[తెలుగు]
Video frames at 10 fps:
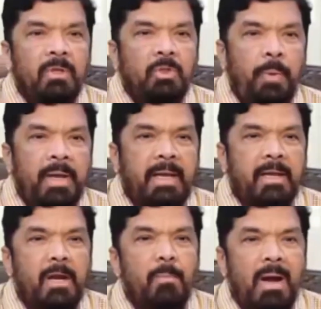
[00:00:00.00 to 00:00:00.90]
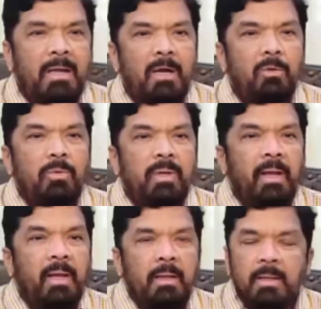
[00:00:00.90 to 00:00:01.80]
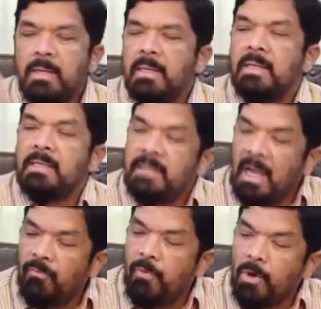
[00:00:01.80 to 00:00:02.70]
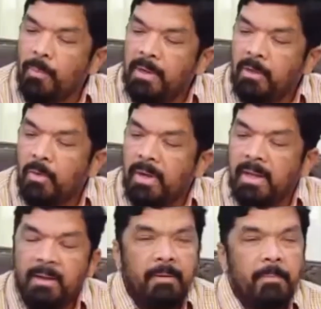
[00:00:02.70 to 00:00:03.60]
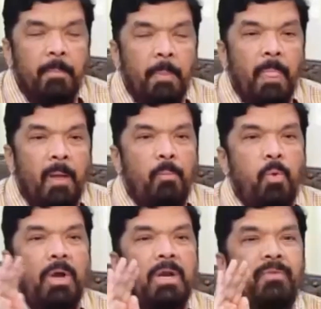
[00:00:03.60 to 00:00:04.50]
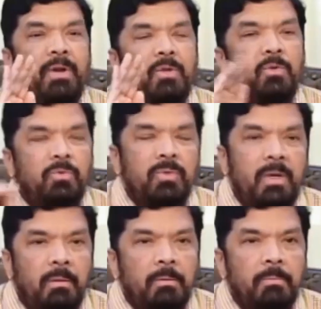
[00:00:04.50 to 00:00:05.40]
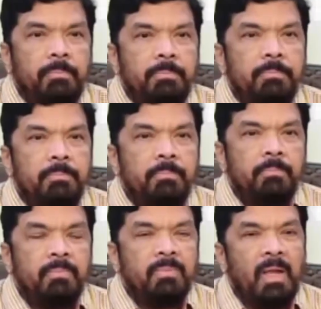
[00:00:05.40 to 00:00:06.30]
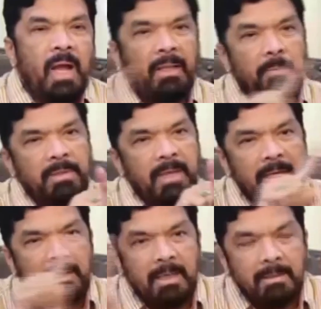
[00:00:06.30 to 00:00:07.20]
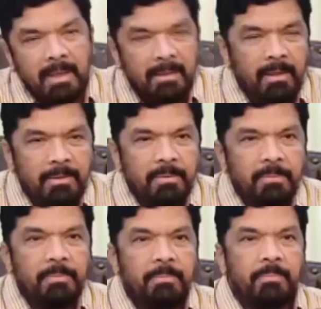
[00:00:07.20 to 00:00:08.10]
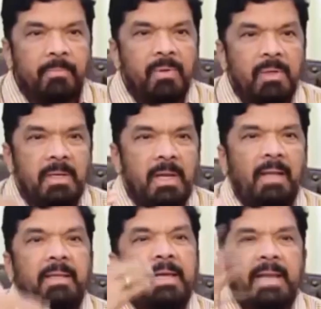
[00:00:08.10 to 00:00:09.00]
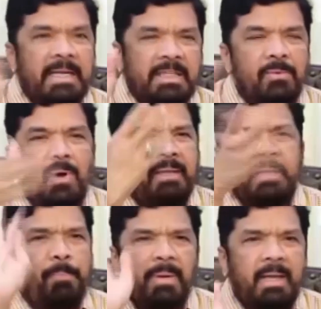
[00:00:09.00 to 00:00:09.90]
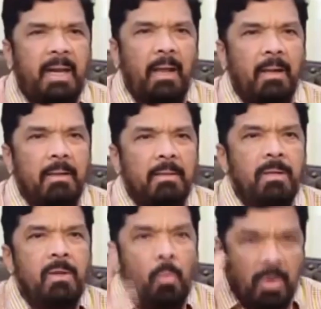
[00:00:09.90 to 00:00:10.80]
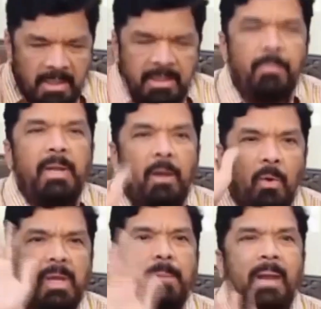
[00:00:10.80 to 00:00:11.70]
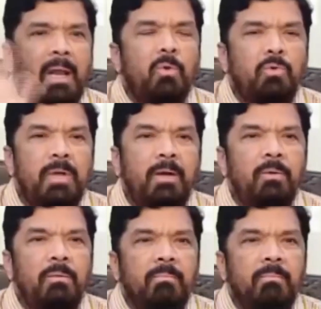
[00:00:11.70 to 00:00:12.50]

స్పీకర్ గారు మాట్లాడుతుంటే సెల్ ఫోన్ పెట్టుకుని పూర్వ వీడియో చూస్తున్నాడు అది మీ అందరికీ తెలుసు అది ఏ రాష్ట్రమో చెప్పక్కర్లా ఒక అసెంబ్లీలో ఒక ఎమ్మెల్యే కూర్చున్నాడు